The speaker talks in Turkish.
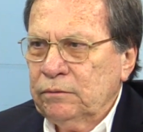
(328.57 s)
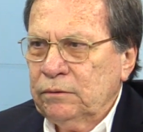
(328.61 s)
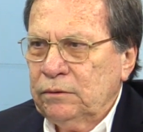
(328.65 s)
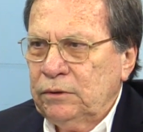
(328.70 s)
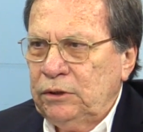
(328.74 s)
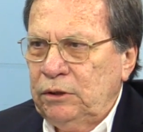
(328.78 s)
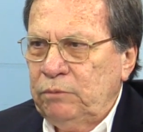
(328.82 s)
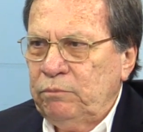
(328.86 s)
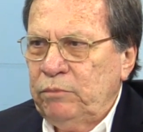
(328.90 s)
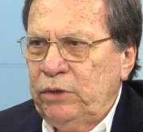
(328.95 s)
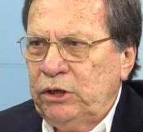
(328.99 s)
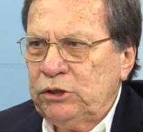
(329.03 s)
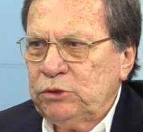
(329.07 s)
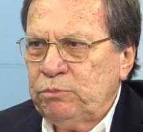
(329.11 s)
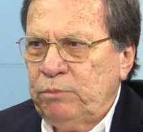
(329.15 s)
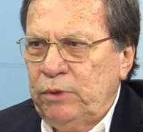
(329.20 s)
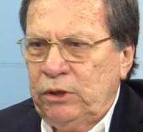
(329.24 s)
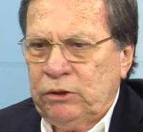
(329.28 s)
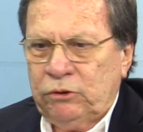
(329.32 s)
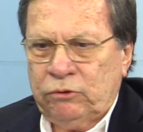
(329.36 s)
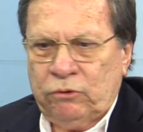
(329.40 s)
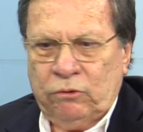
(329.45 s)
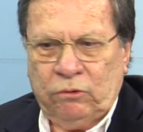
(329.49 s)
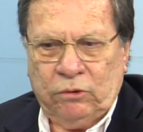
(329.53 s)
25
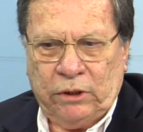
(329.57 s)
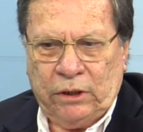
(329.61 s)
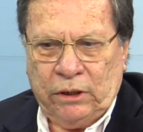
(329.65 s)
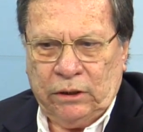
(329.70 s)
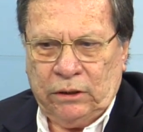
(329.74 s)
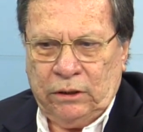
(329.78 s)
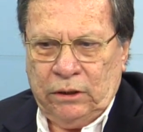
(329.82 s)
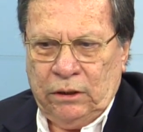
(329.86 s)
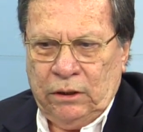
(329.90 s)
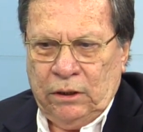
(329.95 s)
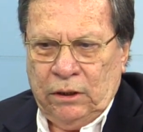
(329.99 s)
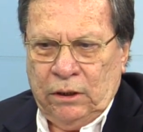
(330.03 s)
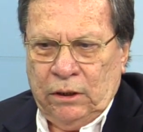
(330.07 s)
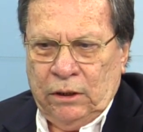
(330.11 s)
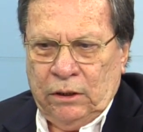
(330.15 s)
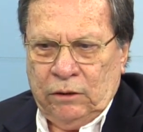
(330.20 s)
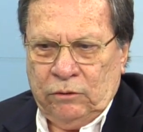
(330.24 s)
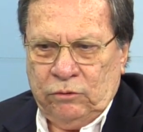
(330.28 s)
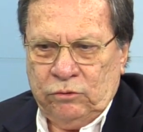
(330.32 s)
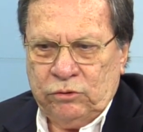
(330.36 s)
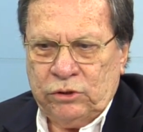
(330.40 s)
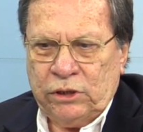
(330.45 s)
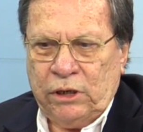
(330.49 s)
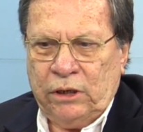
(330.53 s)
metre olarak
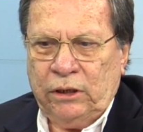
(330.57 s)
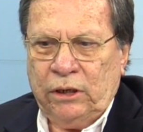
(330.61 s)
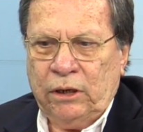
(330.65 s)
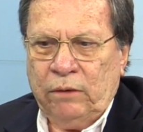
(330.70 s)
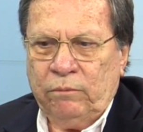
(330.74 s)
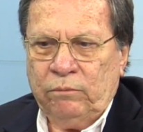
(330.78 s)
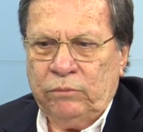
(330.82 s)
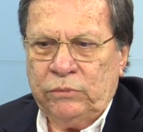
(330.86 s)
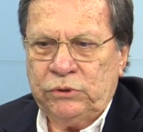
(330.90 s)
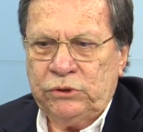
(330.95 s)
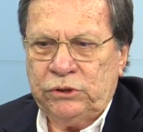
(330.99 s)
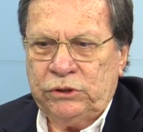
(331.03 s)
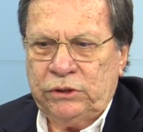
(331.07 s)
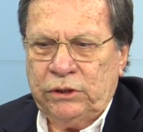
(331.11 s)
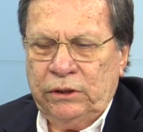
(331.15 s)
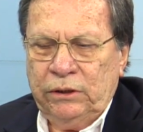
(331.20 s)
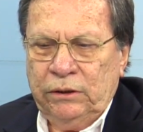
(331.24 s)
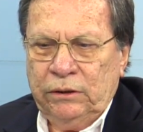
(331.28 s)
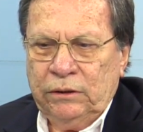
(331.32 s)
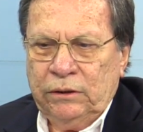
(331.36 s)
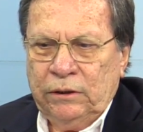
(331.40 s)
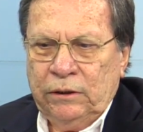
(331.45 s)
düzenlenmişti.